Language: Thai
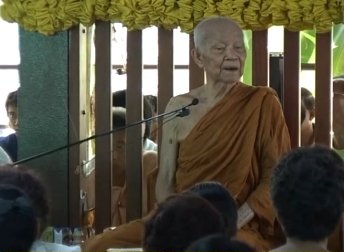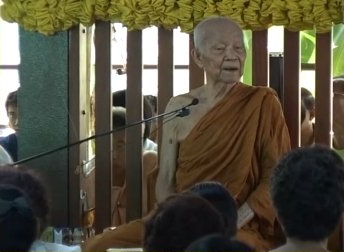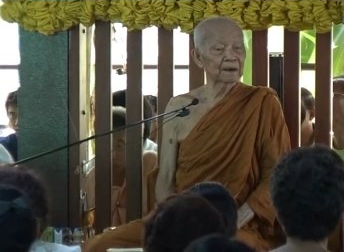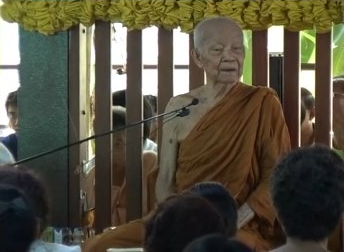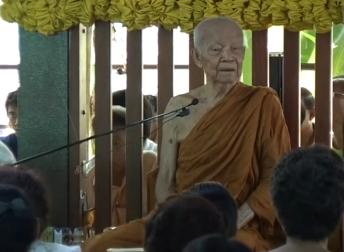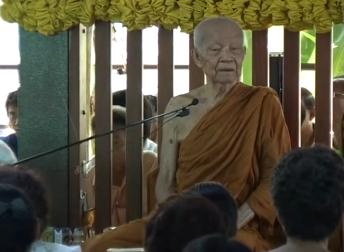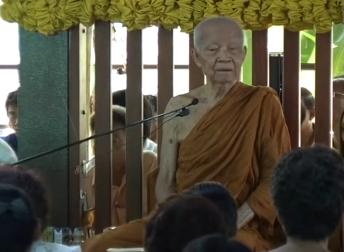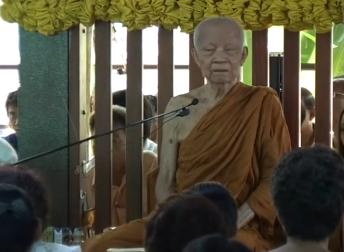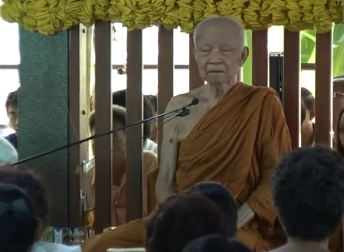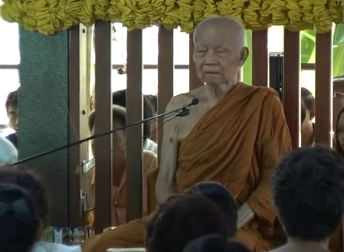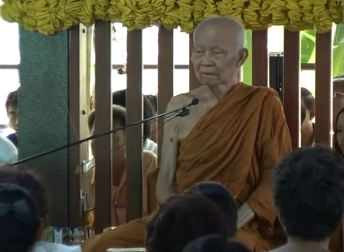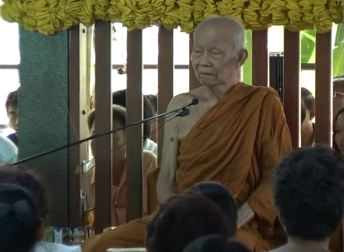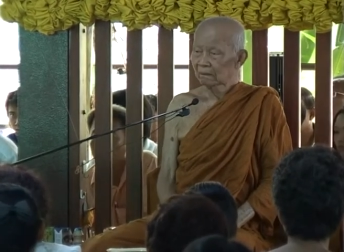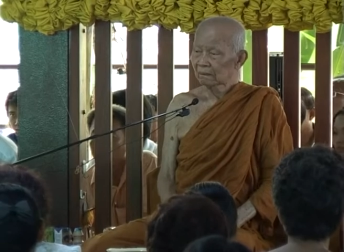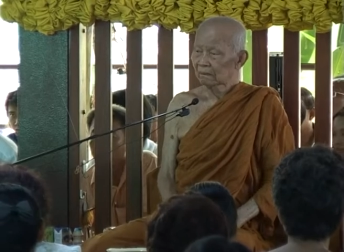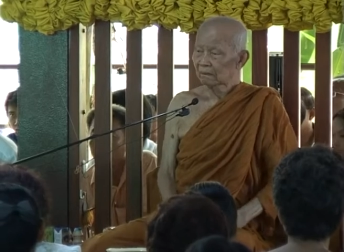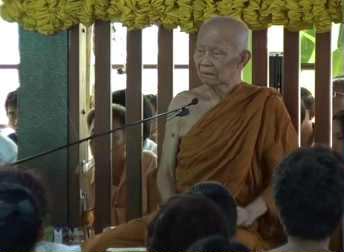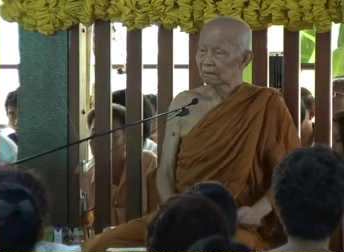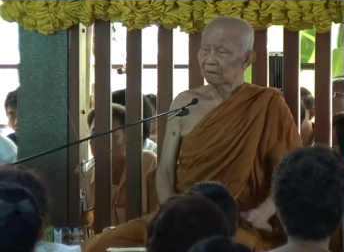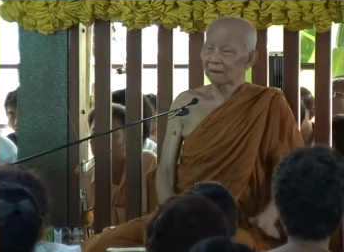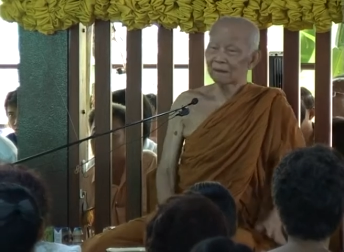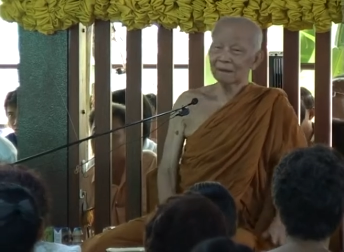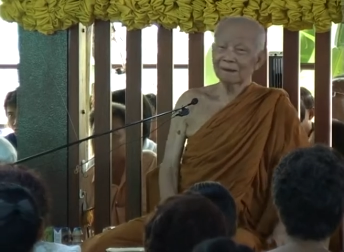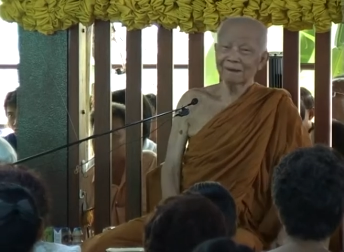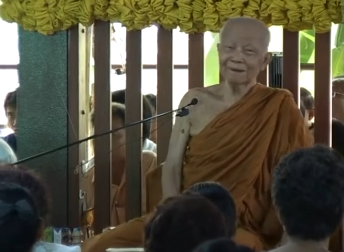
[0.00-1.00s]
ครับผม
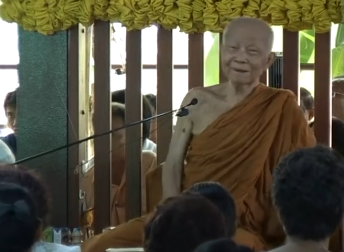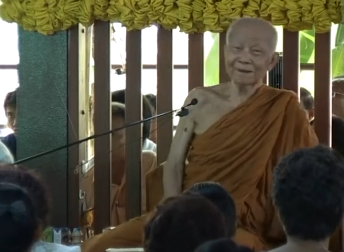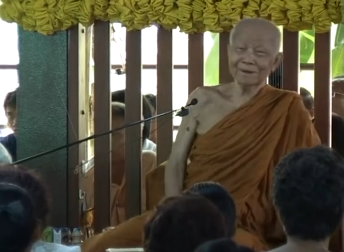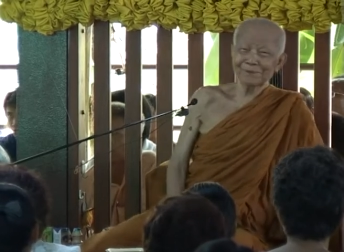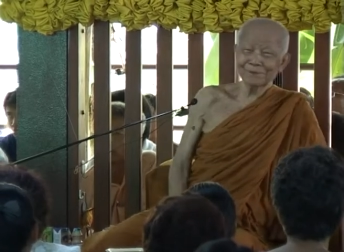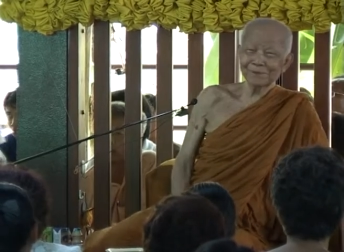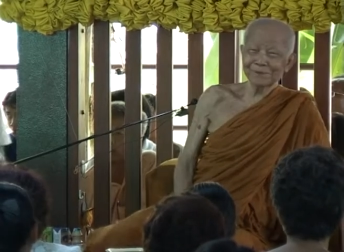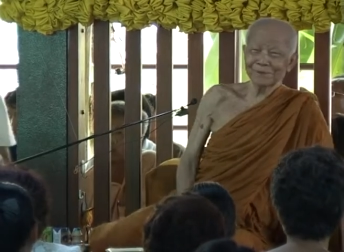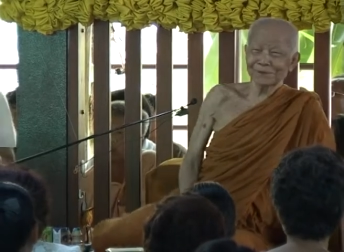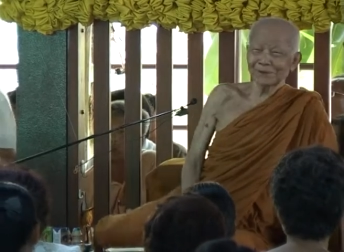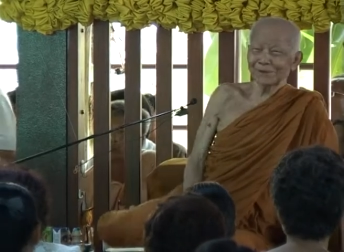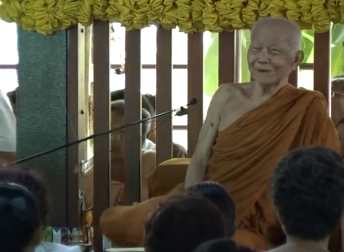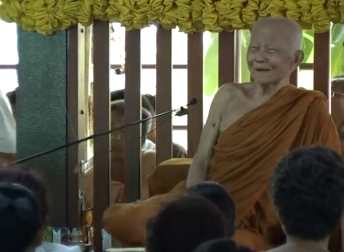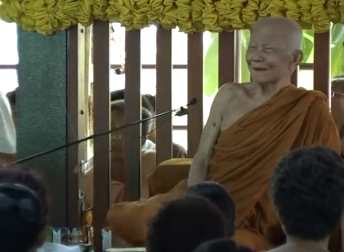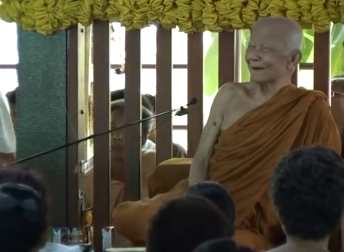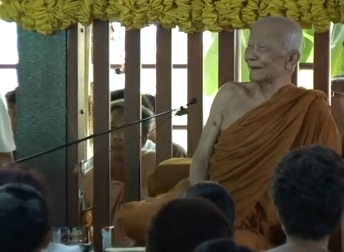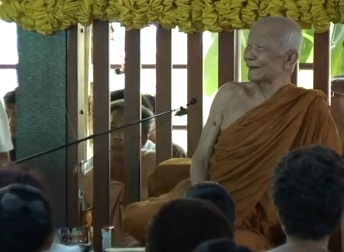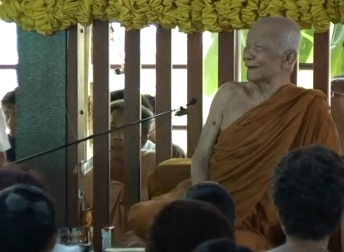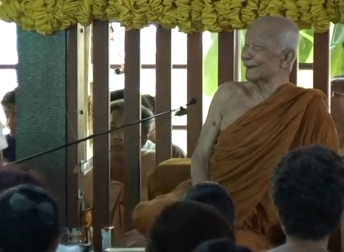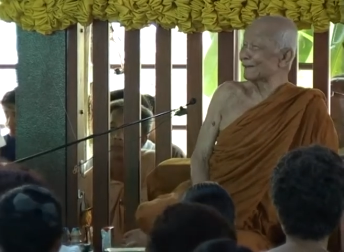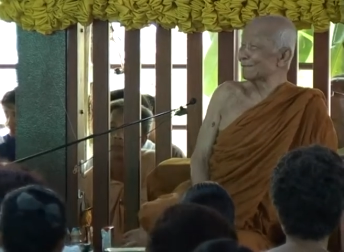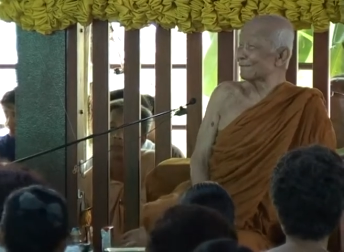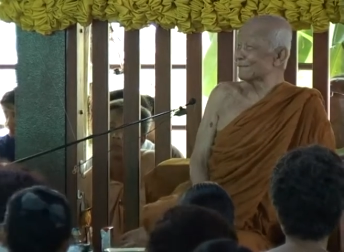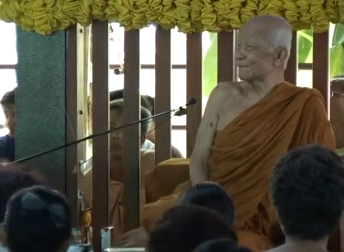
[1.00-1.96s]
เอออ้ยลืม